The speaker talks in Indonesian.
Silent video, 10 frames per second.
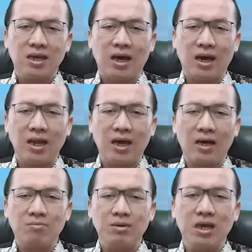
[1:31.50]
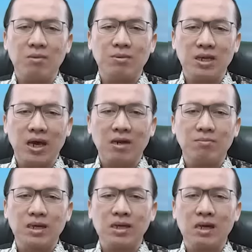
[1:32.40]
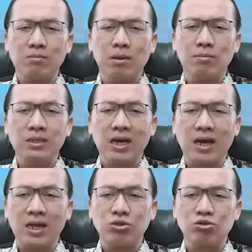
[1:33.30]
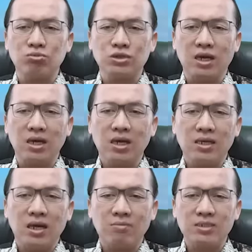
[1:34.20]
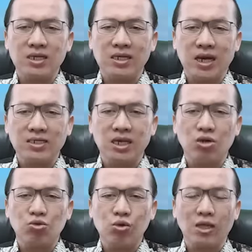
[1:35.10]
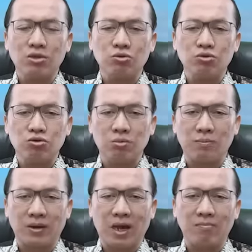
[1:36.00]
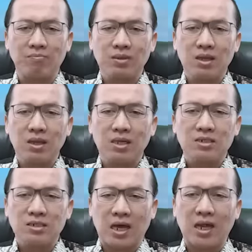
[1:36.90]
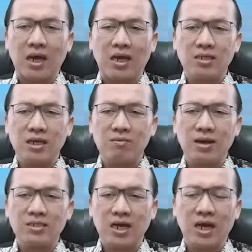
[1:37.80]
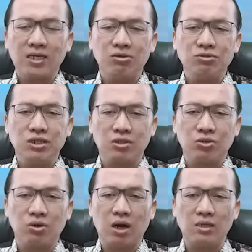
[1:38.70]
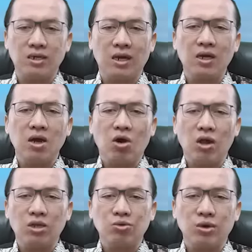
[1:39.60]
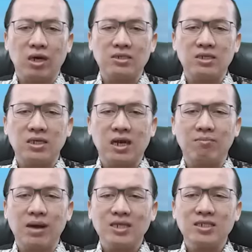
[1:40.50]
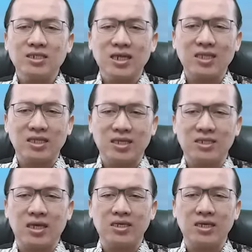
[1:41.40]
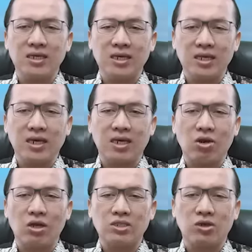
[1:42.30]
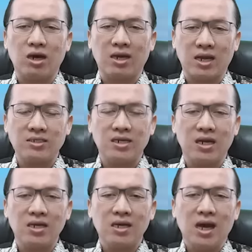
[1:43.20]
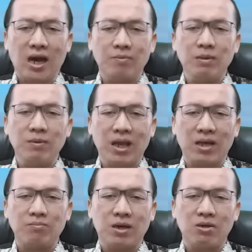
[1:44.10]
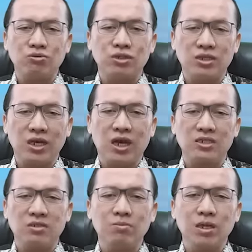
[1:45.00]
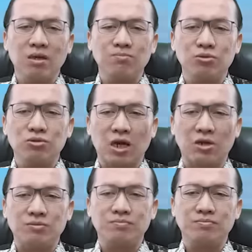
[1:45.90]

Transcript: Allah benar-benar memelihara tubuhnya dan menjadikannya kuat untuk berperang. Sarah diremajakan di usia tuanya oleh Tuhan sehingga masih cantik dan diinginkan oleh seorang raja, Abimelek pada usia 90 tahun.